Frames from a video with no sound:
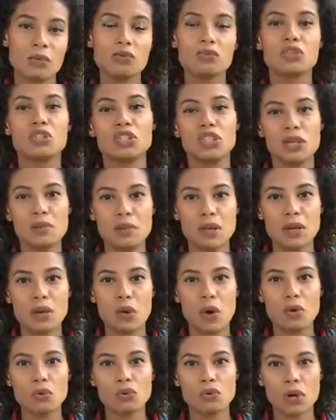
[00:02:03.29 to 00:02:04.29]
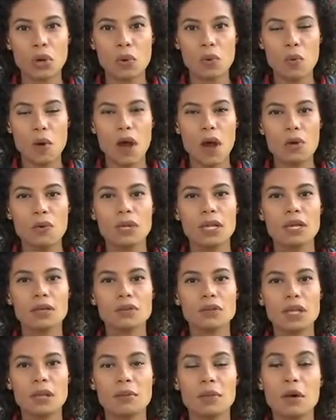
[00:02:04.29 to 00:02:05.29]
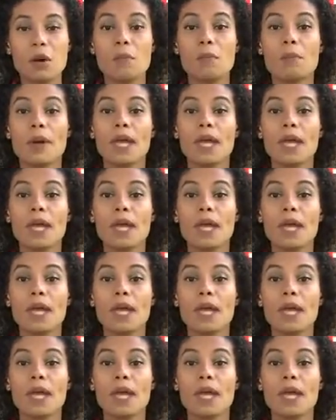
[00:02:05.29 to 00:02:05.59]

um time contra o qual o Leandro Damião